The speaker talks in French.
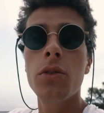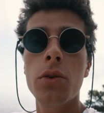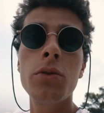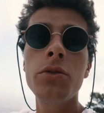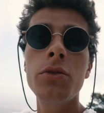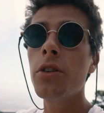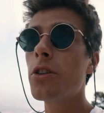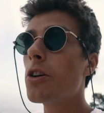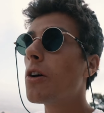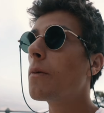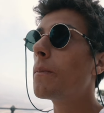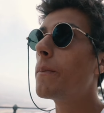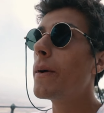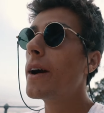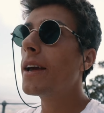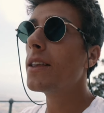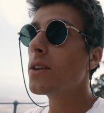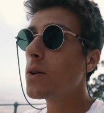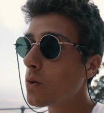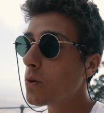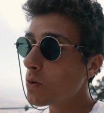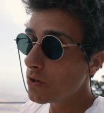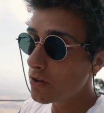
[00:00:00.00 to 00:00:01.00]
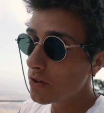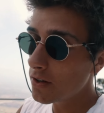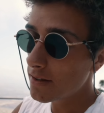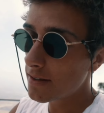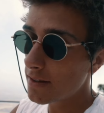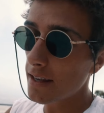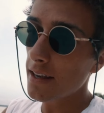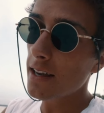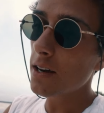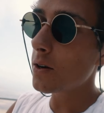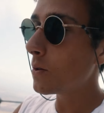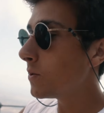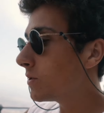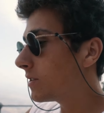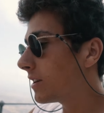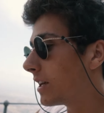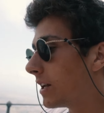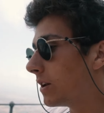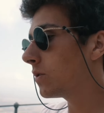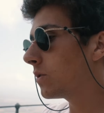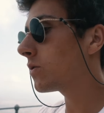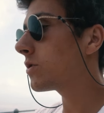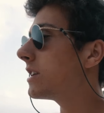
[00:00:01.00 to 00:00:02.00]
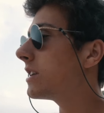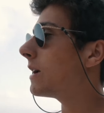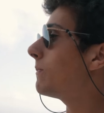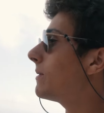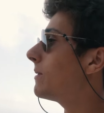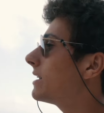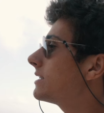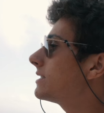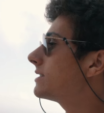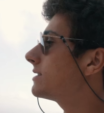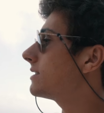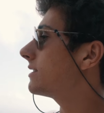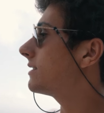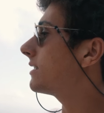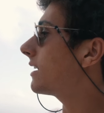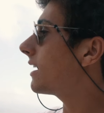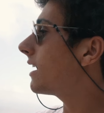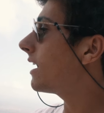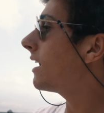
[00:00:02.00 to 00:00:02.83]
route de campagne, route de terre, route qui longe la plage, etc.